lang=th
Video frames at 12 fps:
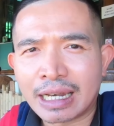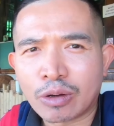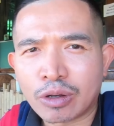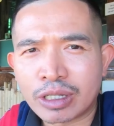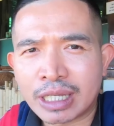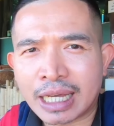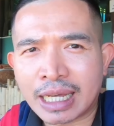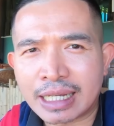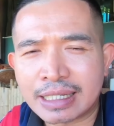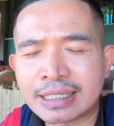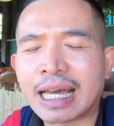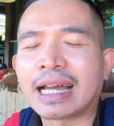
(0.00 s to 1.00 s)
เราก็จะ
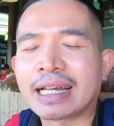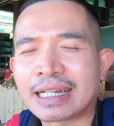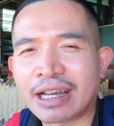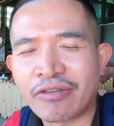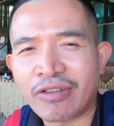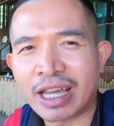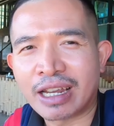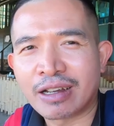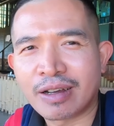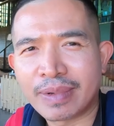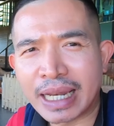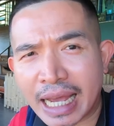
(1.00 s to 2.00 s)
สั่งกาแฟ
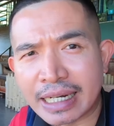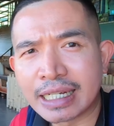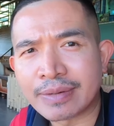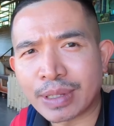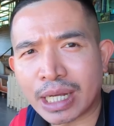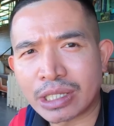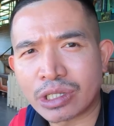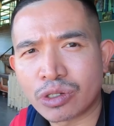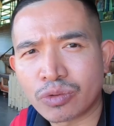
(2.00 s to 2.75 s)
แล้วก็มานั่งดื่มกัน